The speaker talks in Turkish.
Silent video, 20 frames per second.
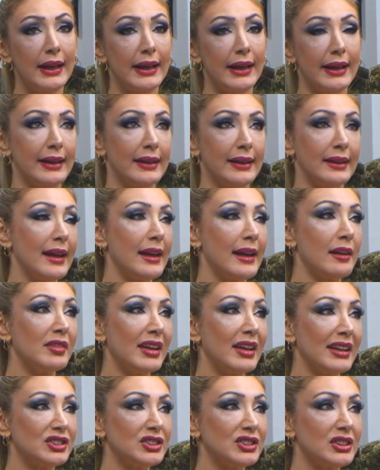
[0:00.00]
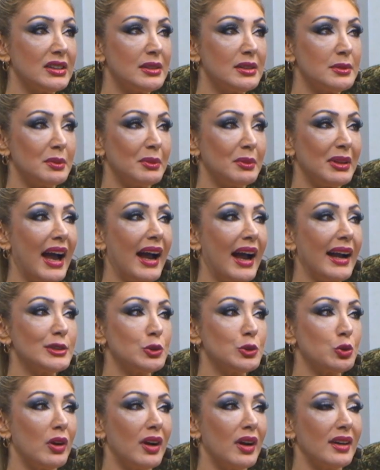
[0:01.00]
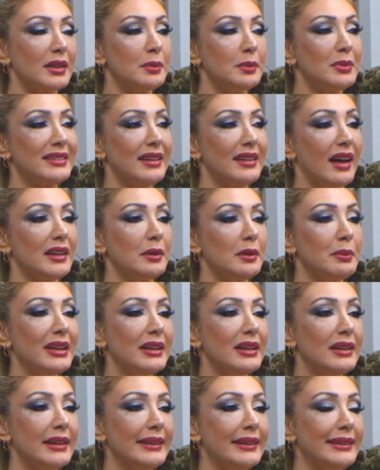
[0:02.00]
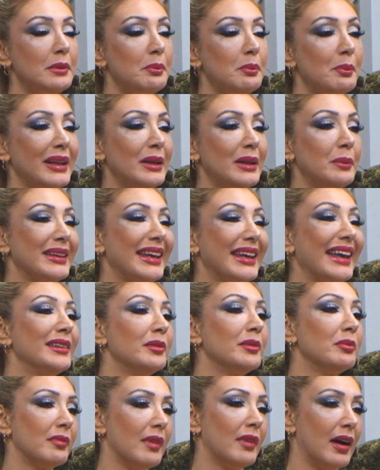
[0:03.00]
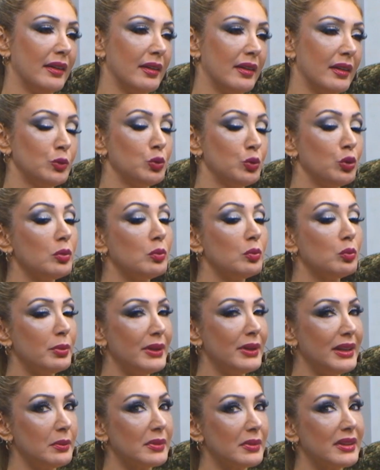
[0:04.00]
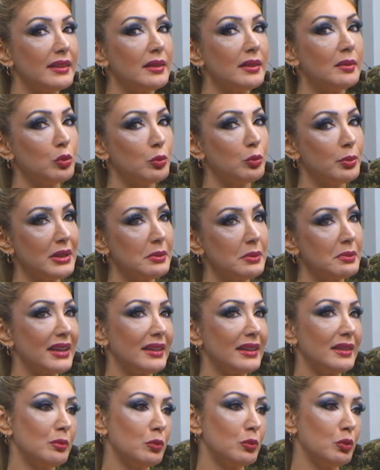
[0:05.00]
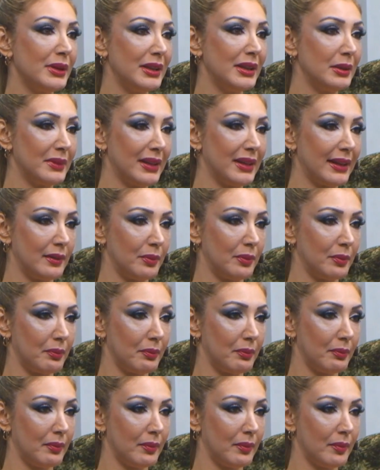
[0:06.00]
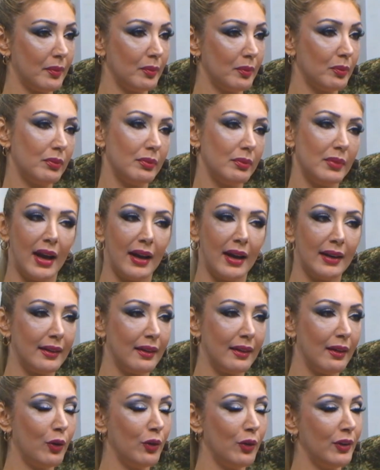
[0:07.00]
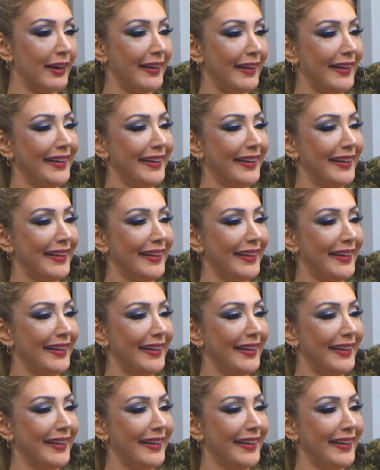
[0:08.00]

e, evden çıktığım zaman her sokakta bir tane belirlediğim benim kedim var. Diyorum bu benim kedim, bu benim kedim, bu benim kedim. Evet. Yani öyle.